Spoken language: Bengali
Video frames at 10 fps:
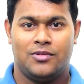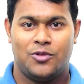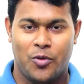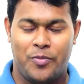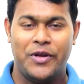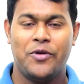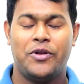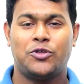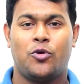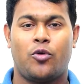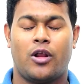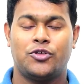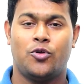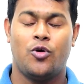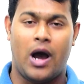তো ভিডিওটি শুরু
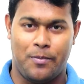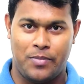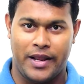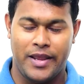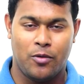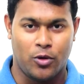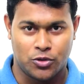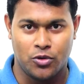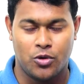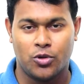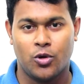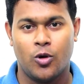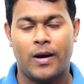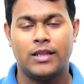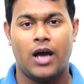করার জন্য আপনাকে অসংখ্য
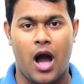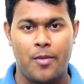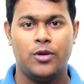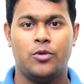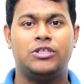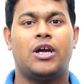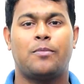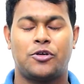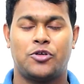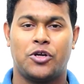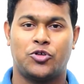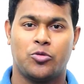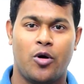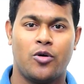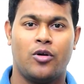ধন্যবাদ আমি রয়েছি আপনার সঙ্গে
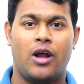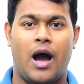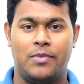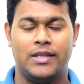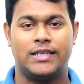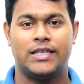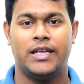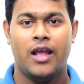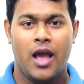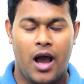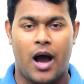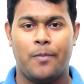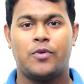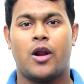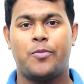শুভঙ্কর আপনি দেখছেন
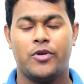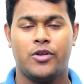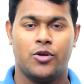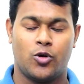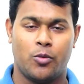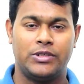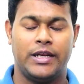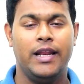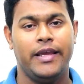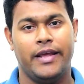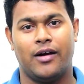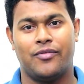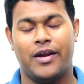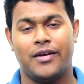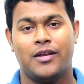আপনার প্রিয় ইউটিউব চ্যানেল এরা
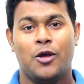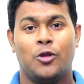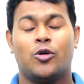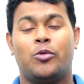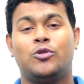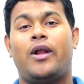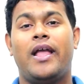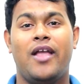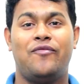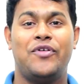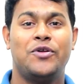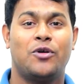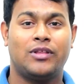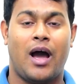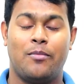ফ্রেন্ড তো বন্ধুরা এই
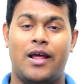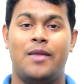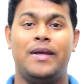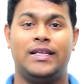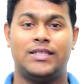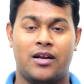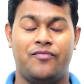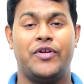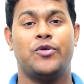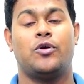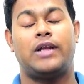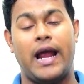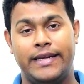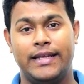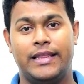ভিডিওর থামনাইল পিকচার ভিডিওর
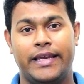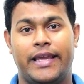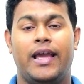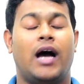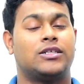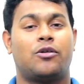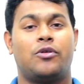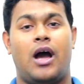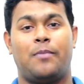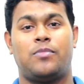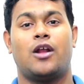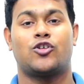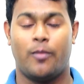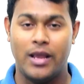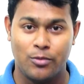টাইটেল দেখে আশা করি আপনারা
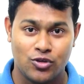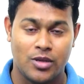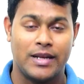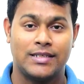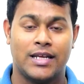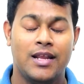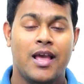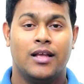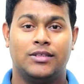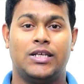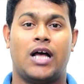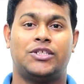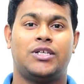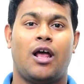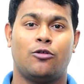সবাই বুঝতে পেরেছেন যে
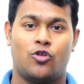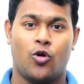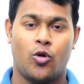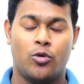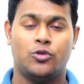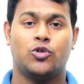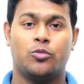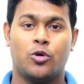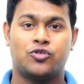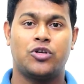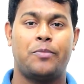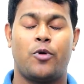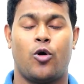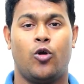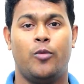আজকে আলোচনা করব যুবশ্রী
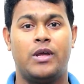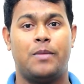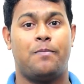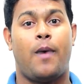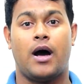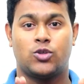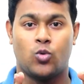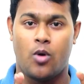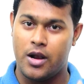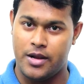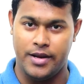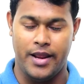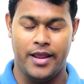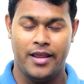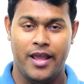প্রকল্পের পাসওয়ার্ড
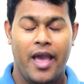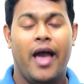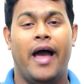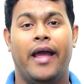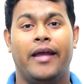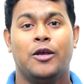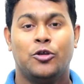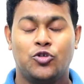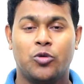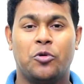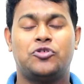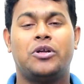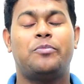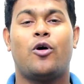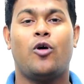নিয়ে হ্যাঁ
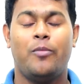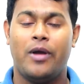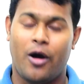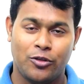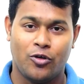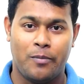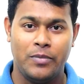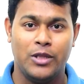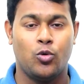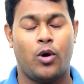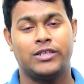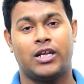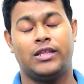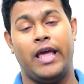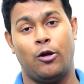যুবশ্রী প্রকল্পে হয়তো আপনি দু
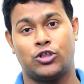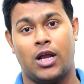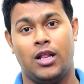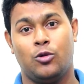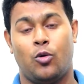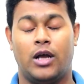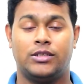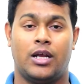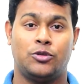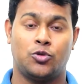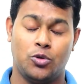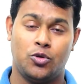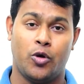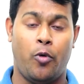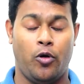সাল দু হাজার
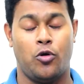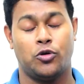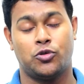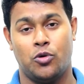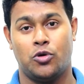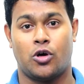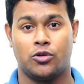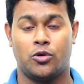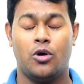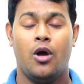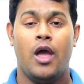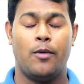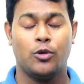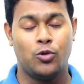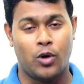চোদ্দো পনেরো ষোলো সতেরো
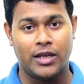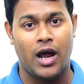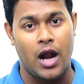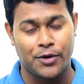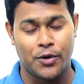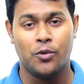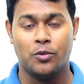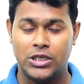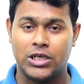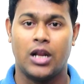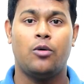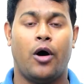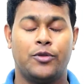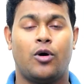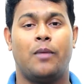এবং দু হাজার আঠেরো উনিশ সালেও
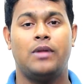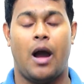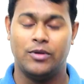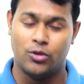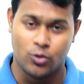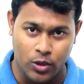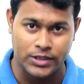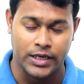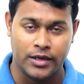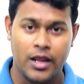হয়তো আপনি আবেদন করেছেন